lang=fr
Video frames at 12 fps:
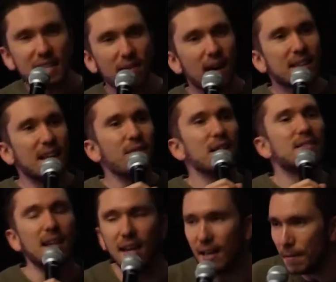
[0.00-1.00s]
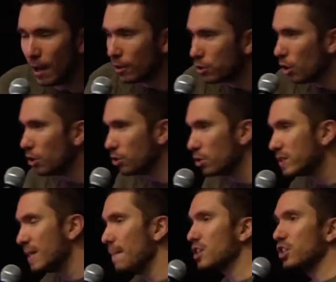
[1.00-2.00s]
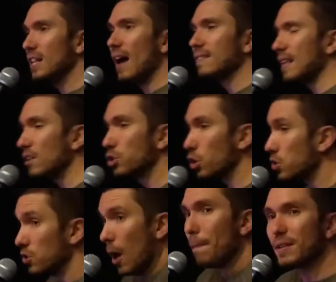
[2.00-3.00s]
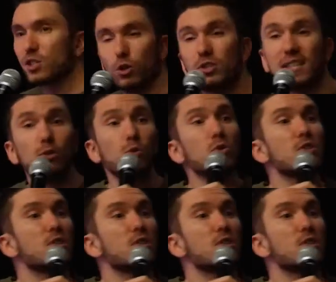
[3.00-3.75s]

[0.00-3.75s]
Ça va t'éviter de t'imaginer un tas de choses. Non, parce que si nous